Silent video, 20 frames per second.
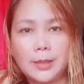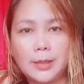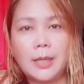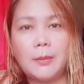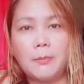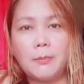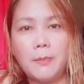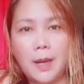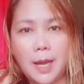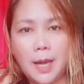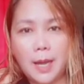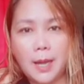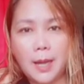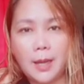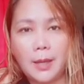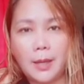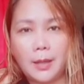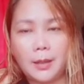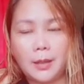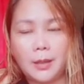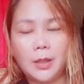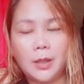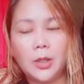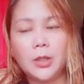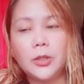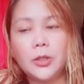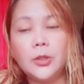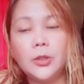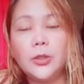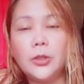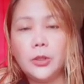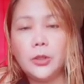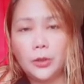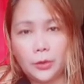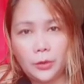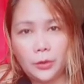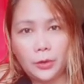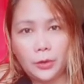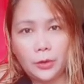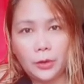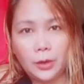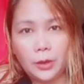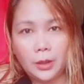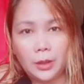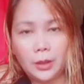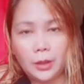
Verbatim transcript: sa iba. Yun yun.